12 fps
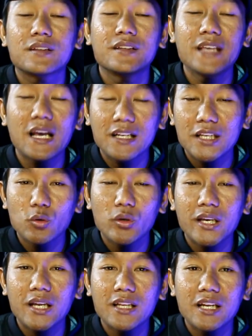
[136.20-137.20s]
yang
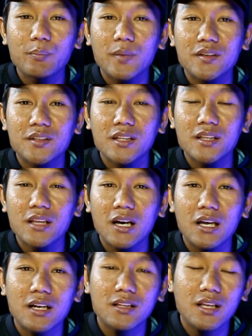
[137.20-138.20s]
dirugikan dari Persija
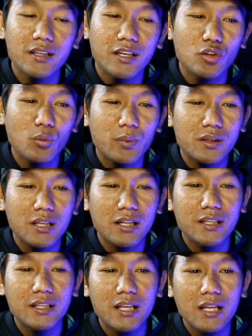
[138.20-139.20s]
Jakarta yaitu
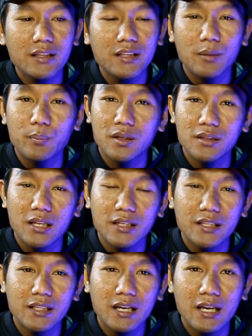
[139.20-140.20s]
pertandingan yang
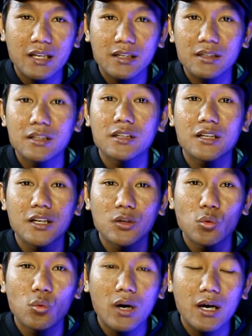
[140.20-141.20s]
pertandingan
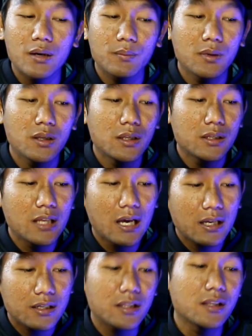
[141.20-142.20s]
kedua
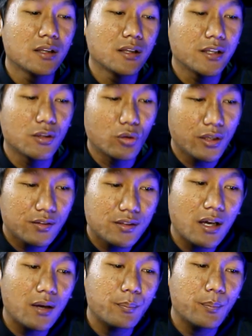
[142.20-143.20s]
dari
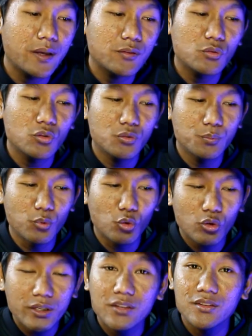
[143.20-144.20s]
Indonesia versus
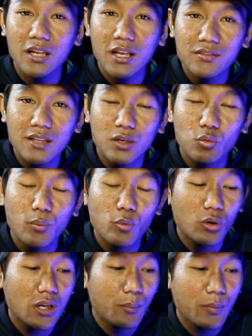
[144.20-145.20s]
Burundi Selasa
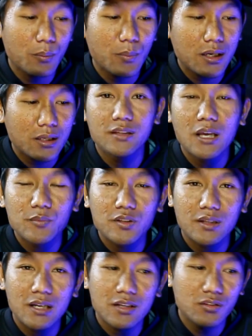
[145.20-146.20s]
28 Maret jam
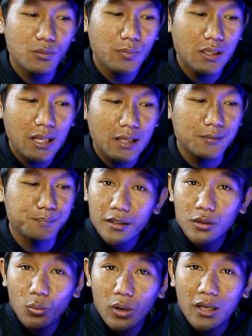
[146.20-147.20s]
setengah sembilan.
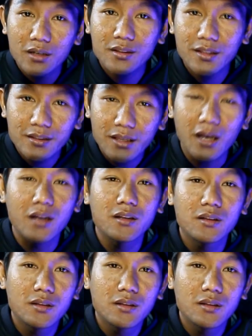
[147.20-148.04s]
Itu artinya